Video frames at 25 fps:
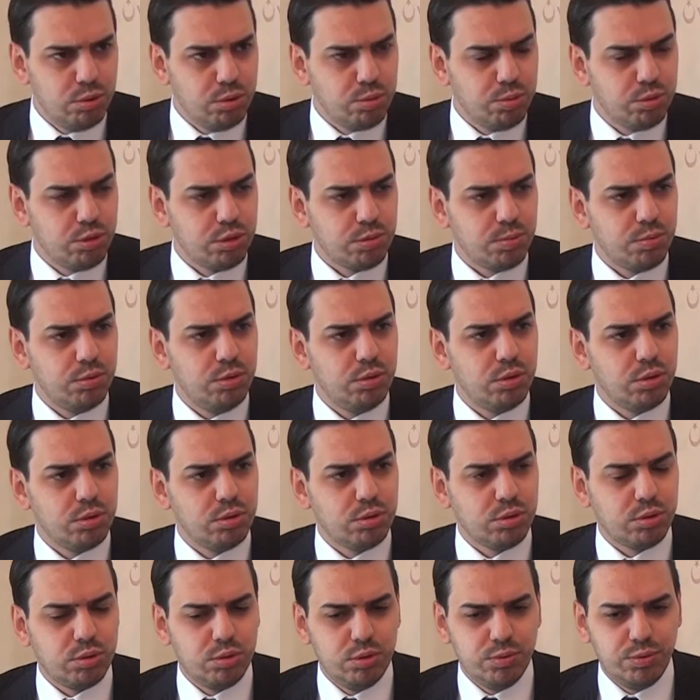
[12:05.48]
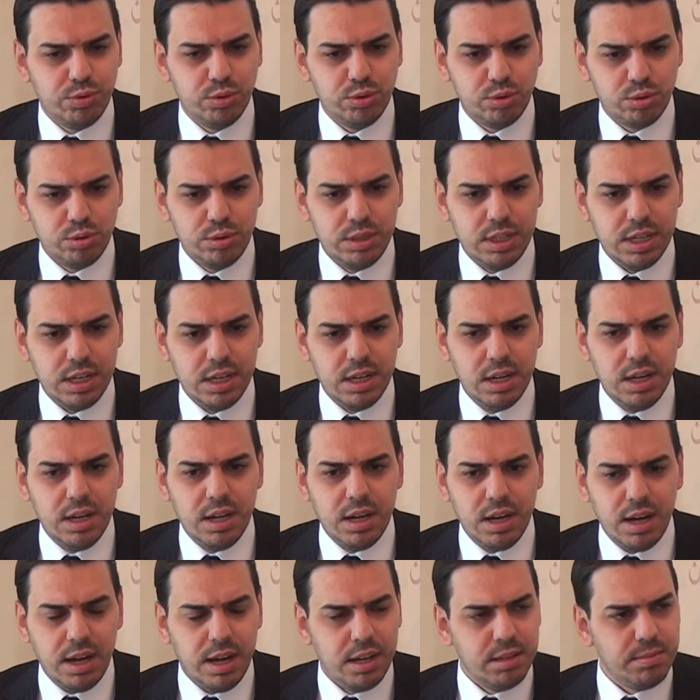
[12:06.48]
3,5 milyonluk nüfusuyla
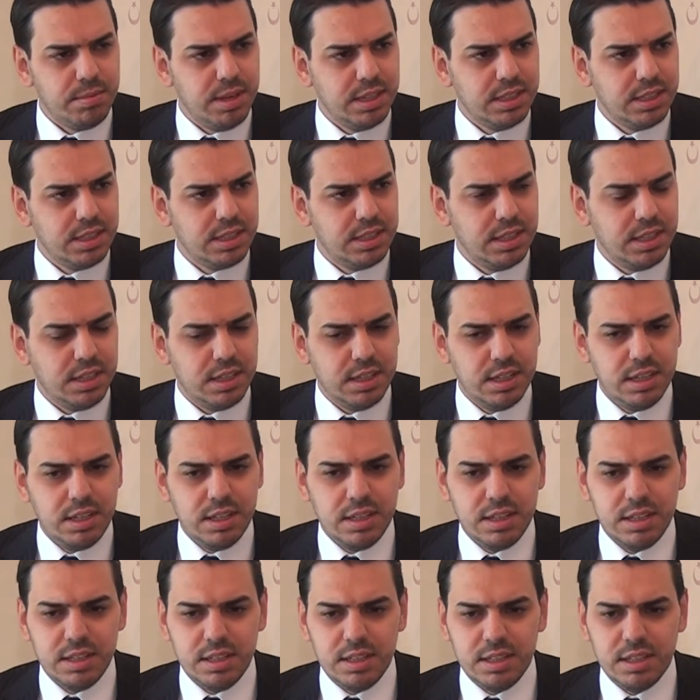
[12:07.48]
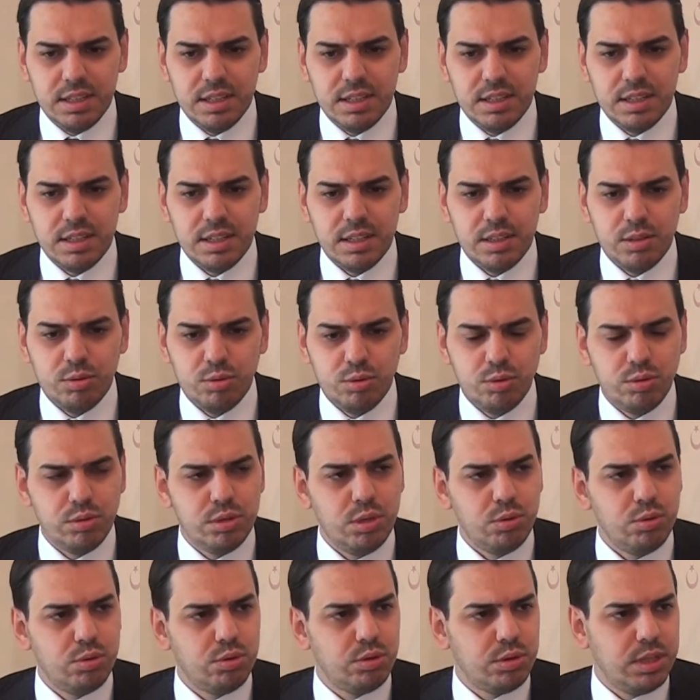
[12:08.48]
Almanya'da
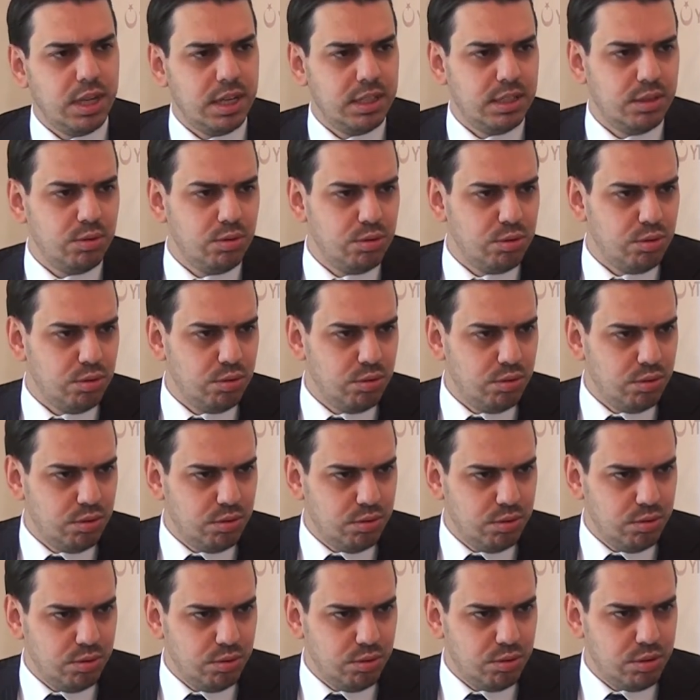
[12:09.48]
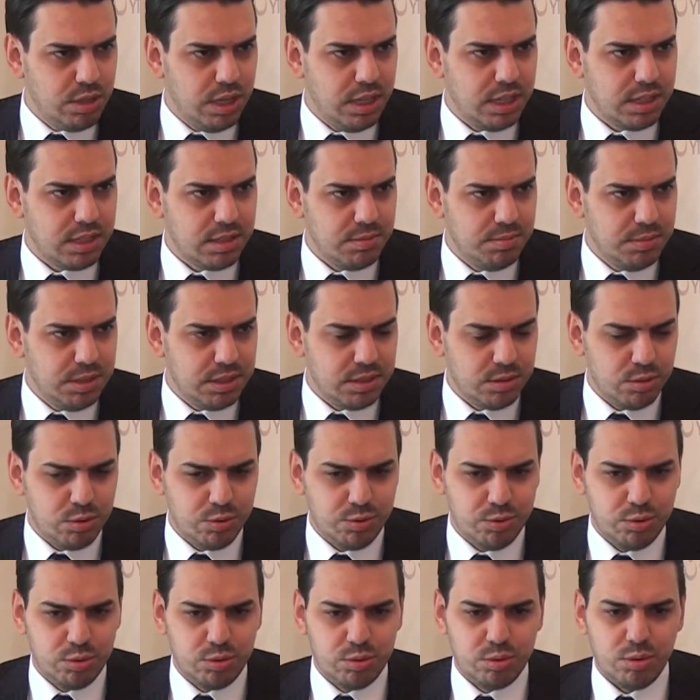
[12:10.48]
%3'ten e, 3'e yakın bir
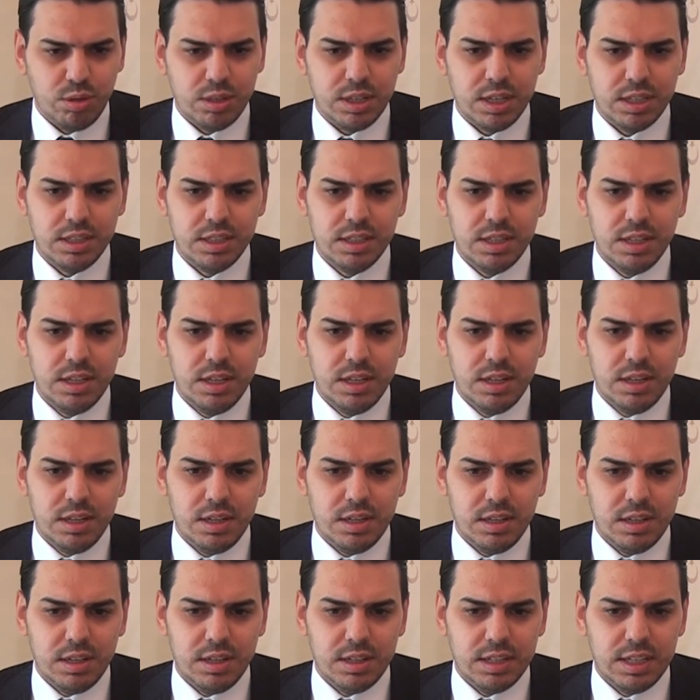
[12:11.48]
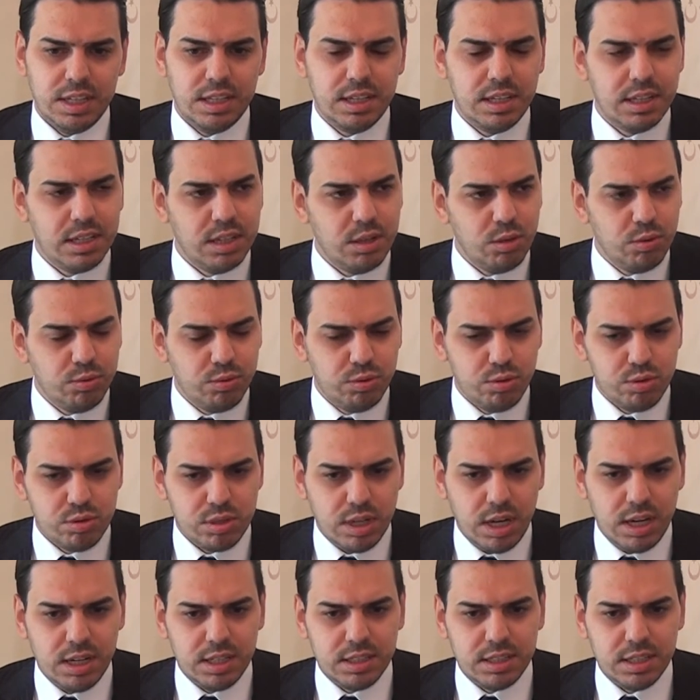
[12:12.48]
nüfusu olan, e, gitgide
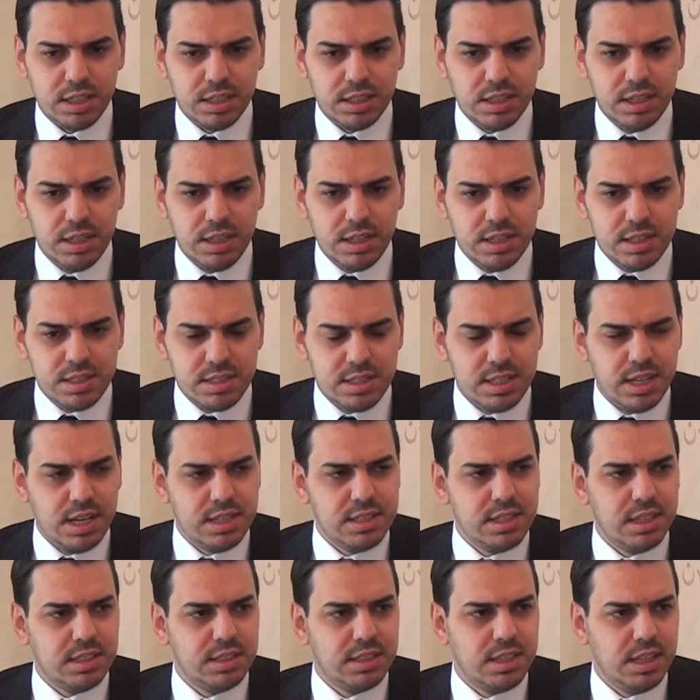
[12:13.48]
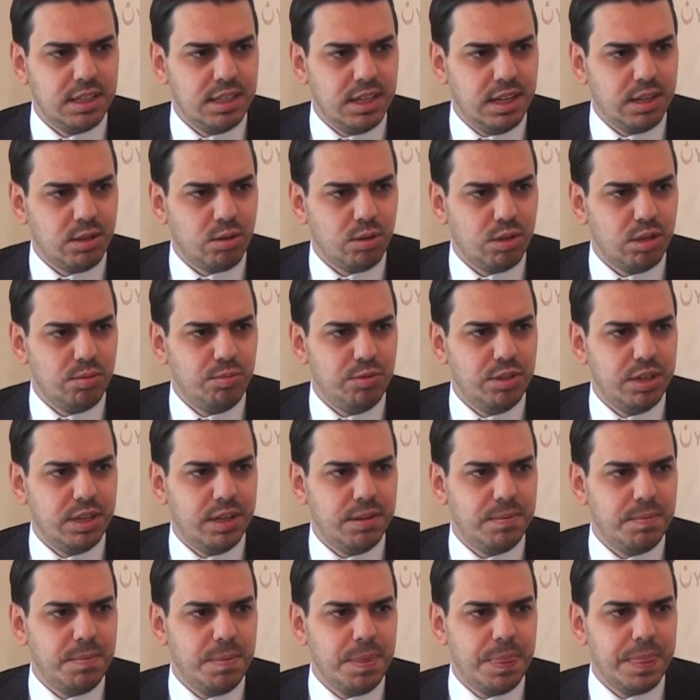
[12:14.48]
nüfusu artan, siyasetten
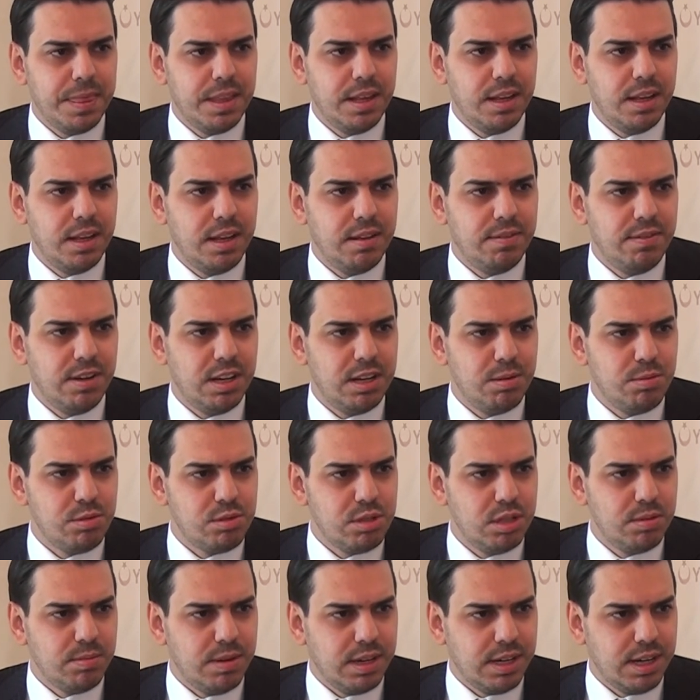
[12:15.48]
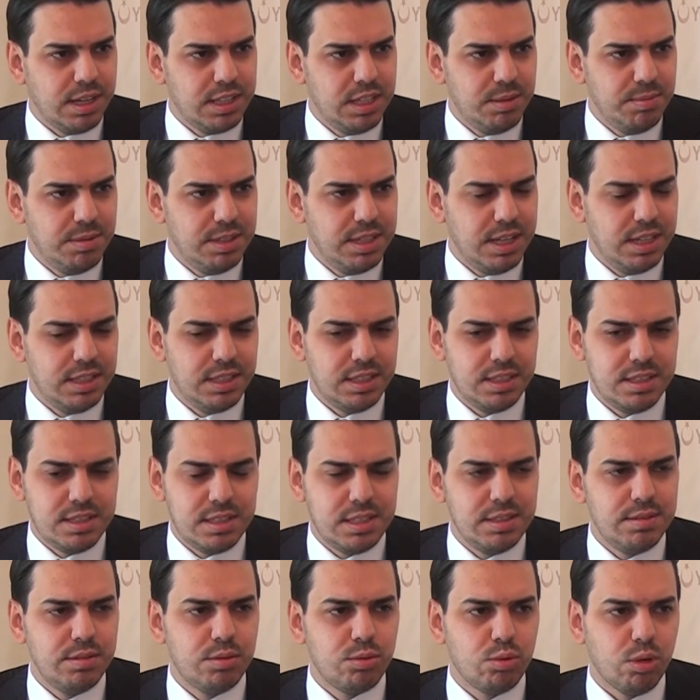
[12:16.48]
ekonomiye, efendime söyleyeyim akademiden
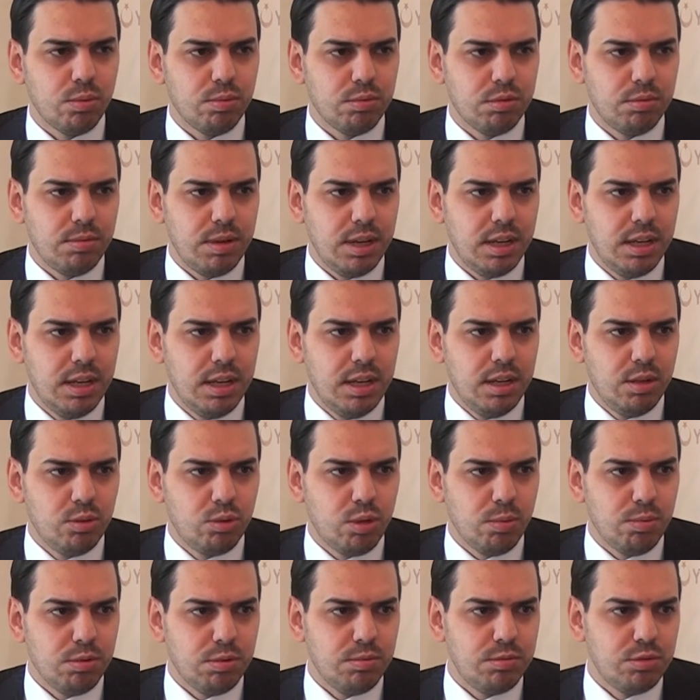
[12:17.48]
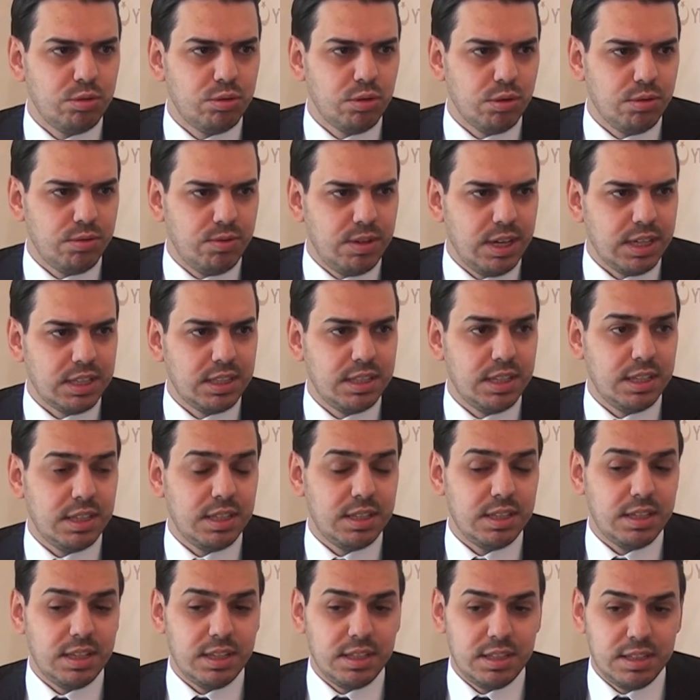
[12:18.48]
sivil topluma, toplumun çok farklı
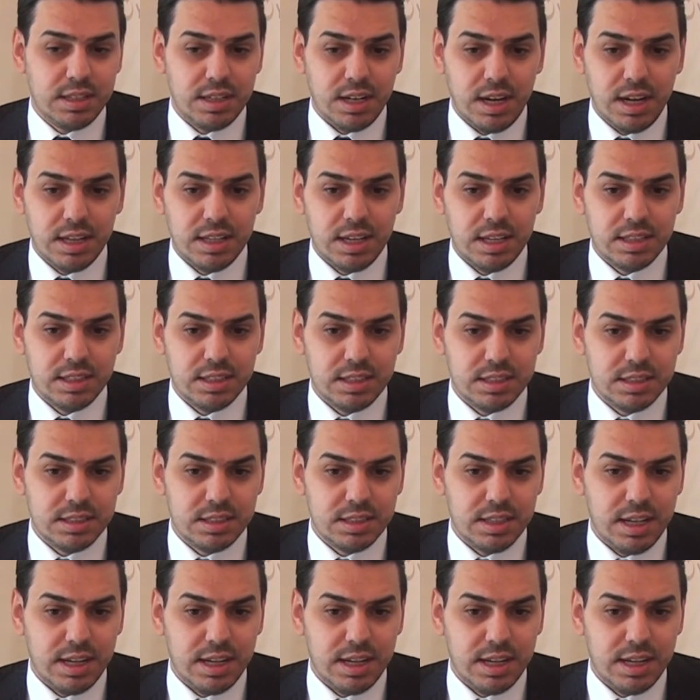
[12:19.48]
e, alanlarında,